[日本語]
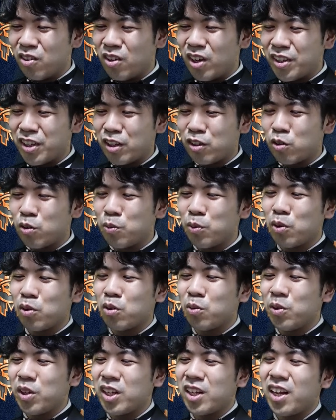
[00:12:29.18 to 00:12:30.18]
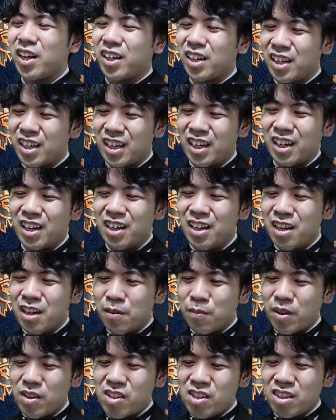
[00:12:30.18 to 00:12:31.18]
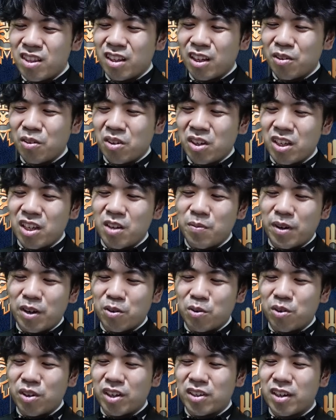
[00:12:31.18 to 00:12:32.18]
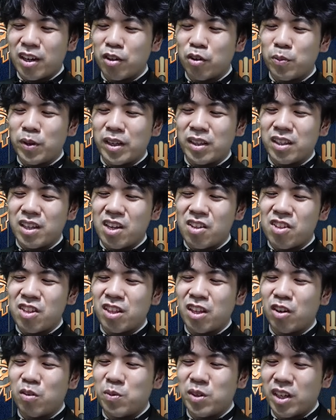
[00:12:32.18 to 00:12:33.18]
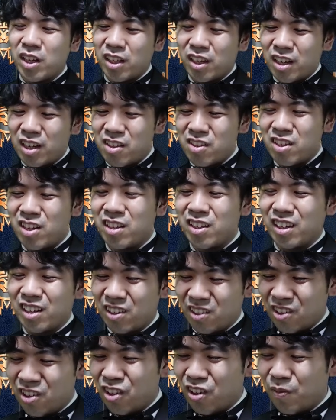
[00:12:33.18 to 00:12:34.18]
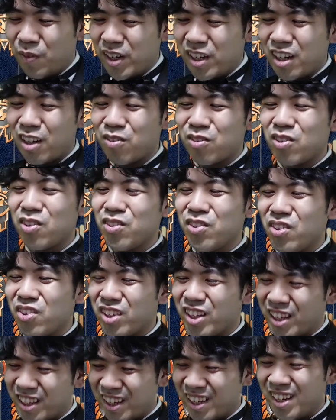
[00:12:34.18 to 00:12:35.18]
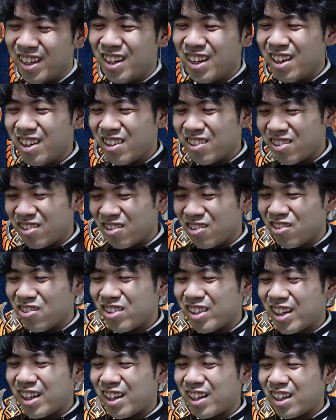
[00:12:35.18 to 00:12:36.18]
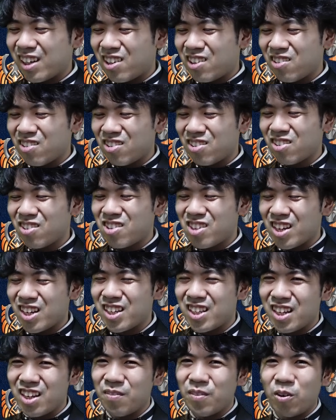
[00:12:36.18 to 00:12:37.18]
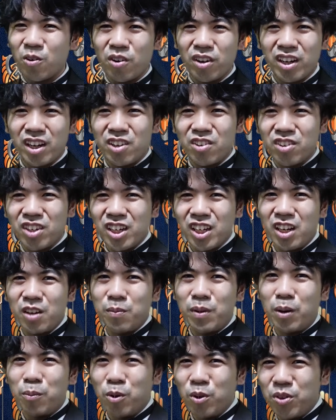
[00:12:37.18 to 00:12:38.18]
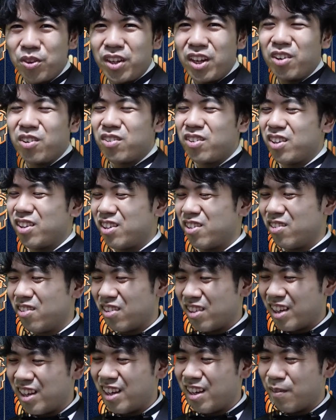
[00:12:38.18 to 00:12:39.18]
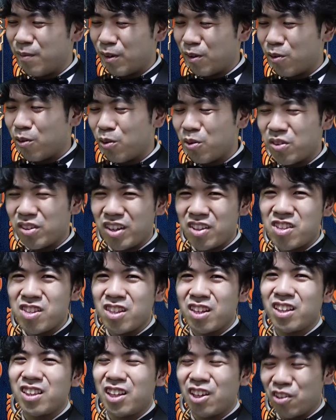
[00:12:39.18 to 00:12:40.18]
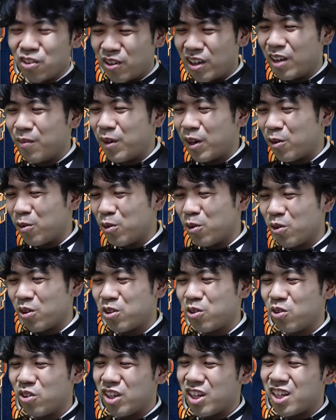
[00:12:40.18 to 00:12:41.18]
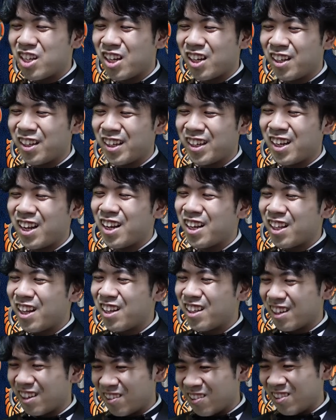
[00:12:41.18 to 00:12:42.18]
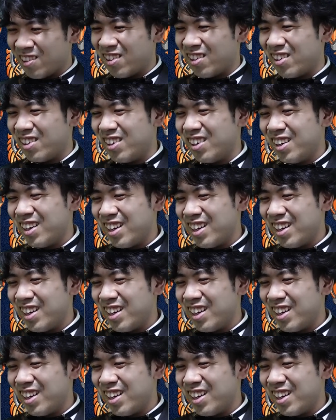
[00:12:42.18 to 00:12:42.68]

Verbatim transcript: アタックもブロックもできないから、死んだ時に、ようやくアドバンテージになるみたいな感じなんだけど、イラストの通りだね。どっかから救出してきて、俺がいる限り守ってやるぜっていうので、こいつが死んじゃった後は、この子一人で生きていかなきゃいけないんだけど、